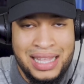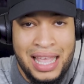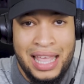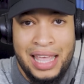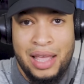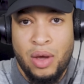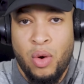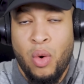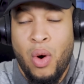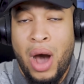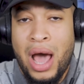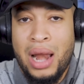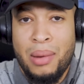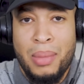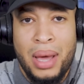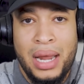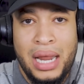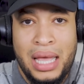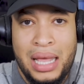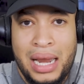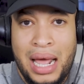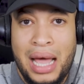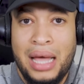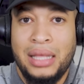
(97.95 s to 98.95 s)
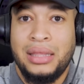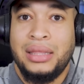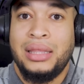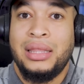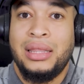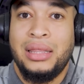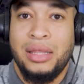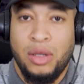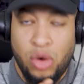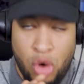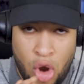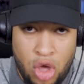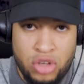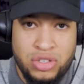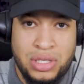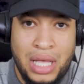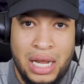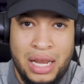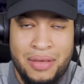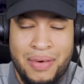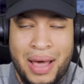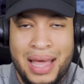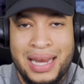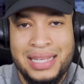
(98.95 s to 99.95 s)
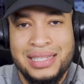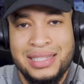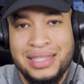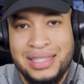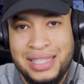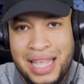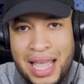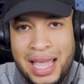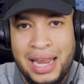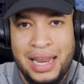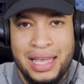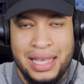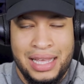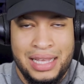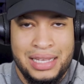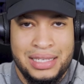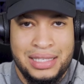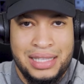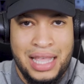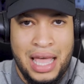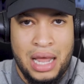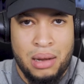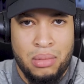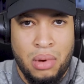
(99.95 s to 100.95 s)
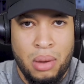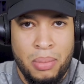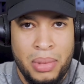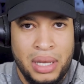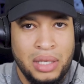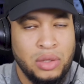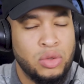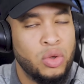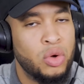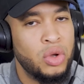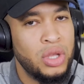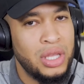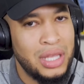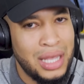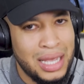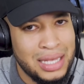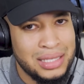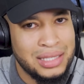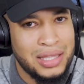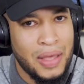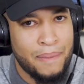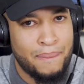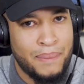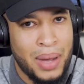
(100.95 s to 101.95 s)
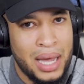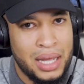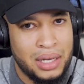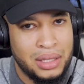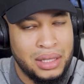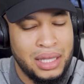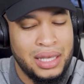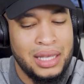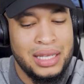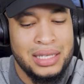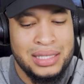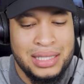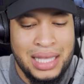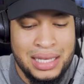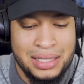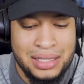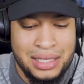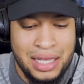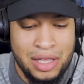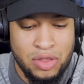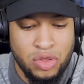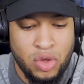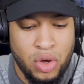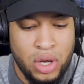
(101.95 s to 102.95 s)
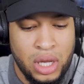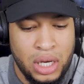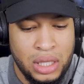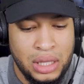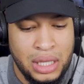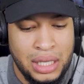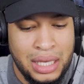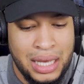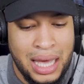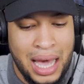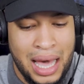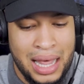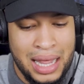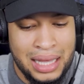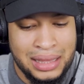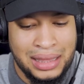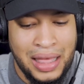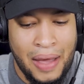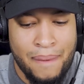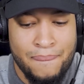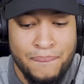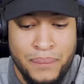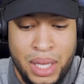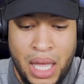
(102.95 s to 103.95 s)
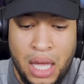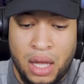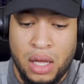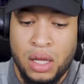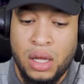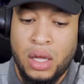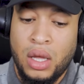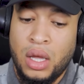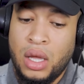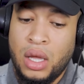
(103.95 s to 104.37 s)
De igual manera, los talibanes tienen este armamento y esta parte está siendo criticada también.